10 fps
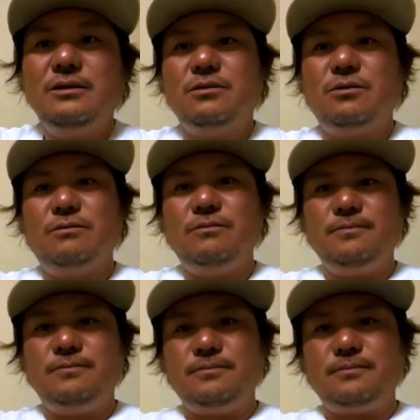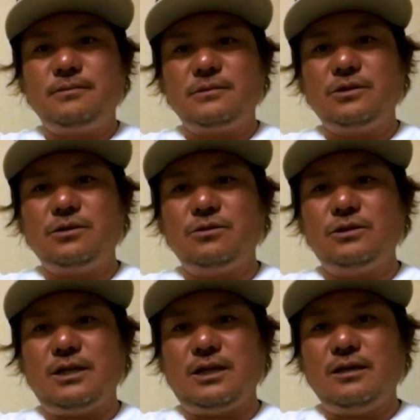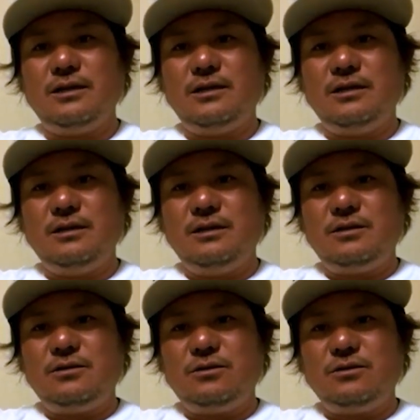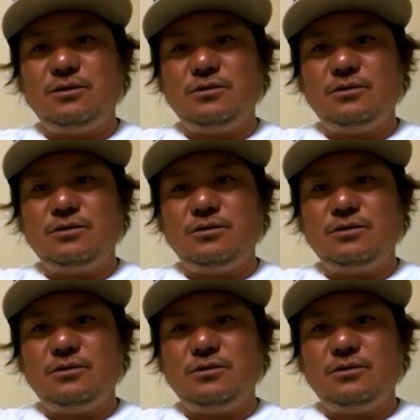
こう、こういうふうに、トント